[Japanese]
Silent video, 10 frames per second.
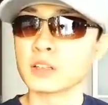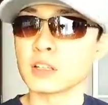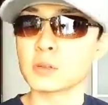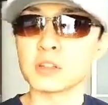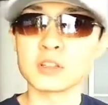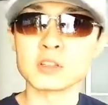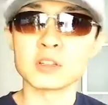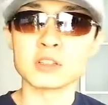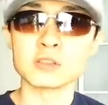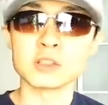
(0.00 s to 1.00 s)
で、これ
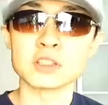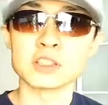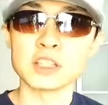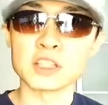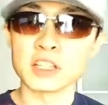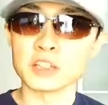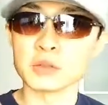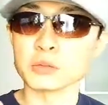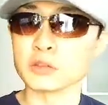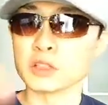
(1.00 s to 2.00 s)
の私がいいなと
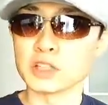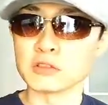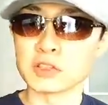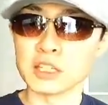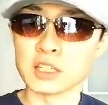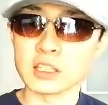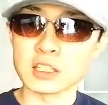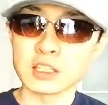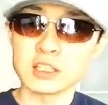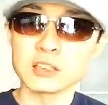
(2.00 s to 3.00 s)
思ったのは、
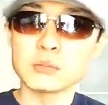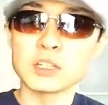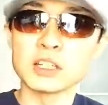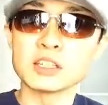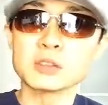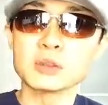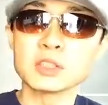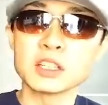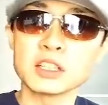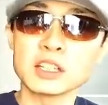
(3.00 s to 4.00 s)
まあ、素
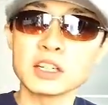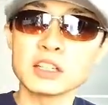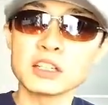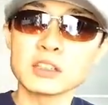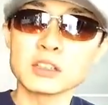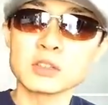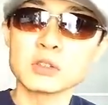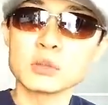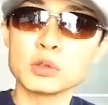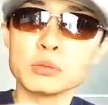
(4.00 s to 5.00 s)
材が
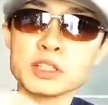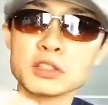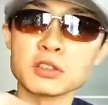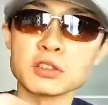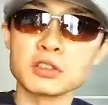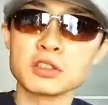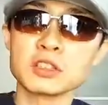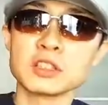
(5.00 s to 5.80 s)
ほぼメッシュ